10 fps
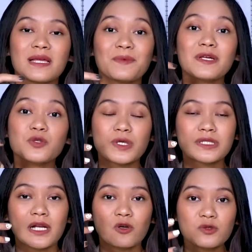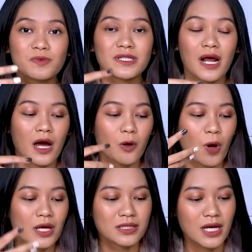tapi dia juga sekaligus mencerahkan
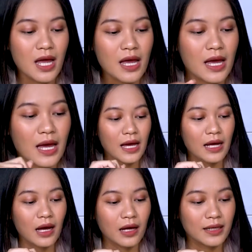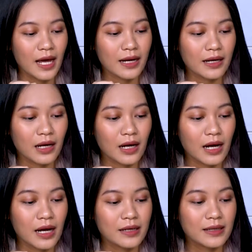wajah. Dan
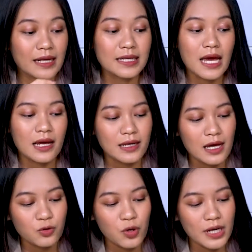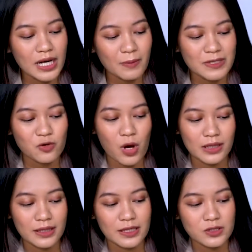uh, tadi dia tuh ada namanya
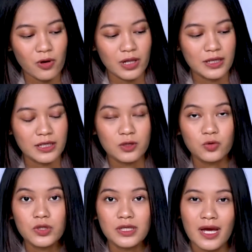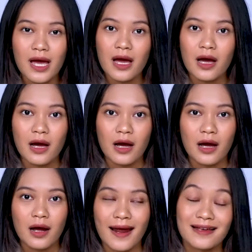squalene. Nah, squalene ini tuh dia
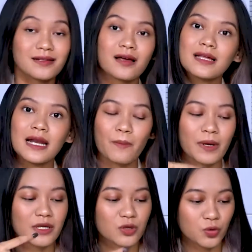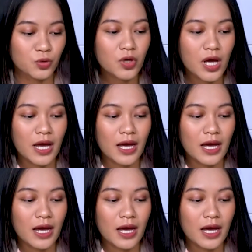uh, ekstrak tanaman gitu.